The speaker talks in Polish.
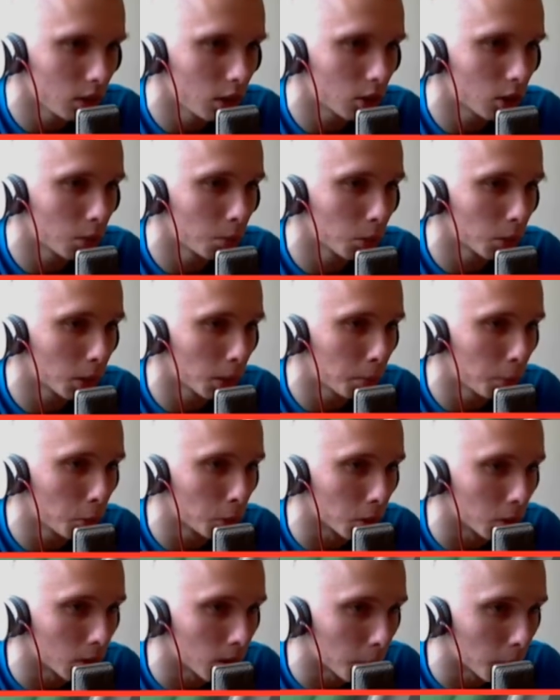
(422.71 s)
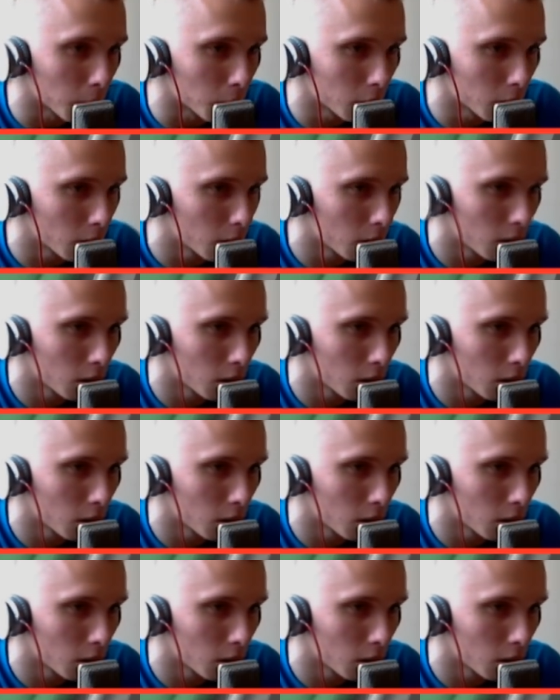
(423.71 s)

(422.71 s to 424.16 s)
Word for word: Jeszcze muszę płuco złapać.